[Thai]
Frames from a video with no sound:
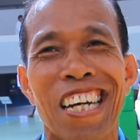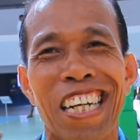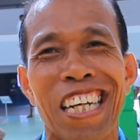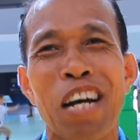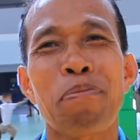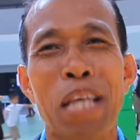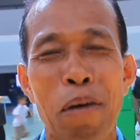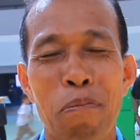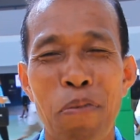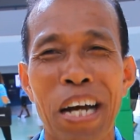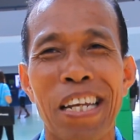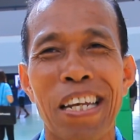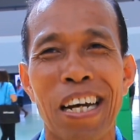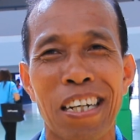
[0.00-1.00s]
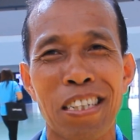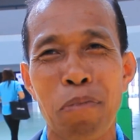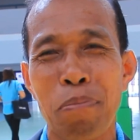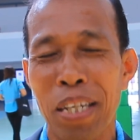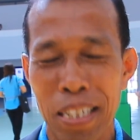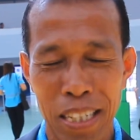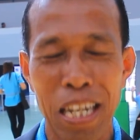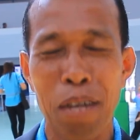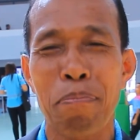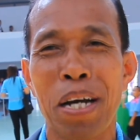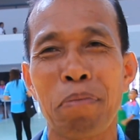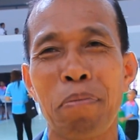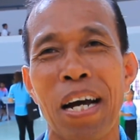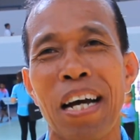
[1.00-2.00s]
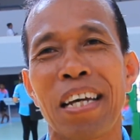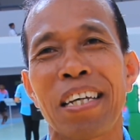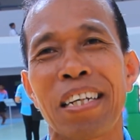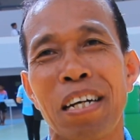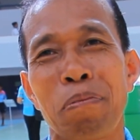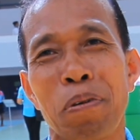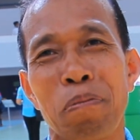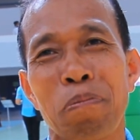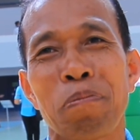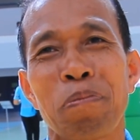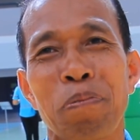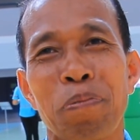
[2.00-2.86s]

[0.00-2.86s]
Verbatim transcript: นะครับสามวันเนี่ยก็จะมีกิจกรรมมากมายครับผม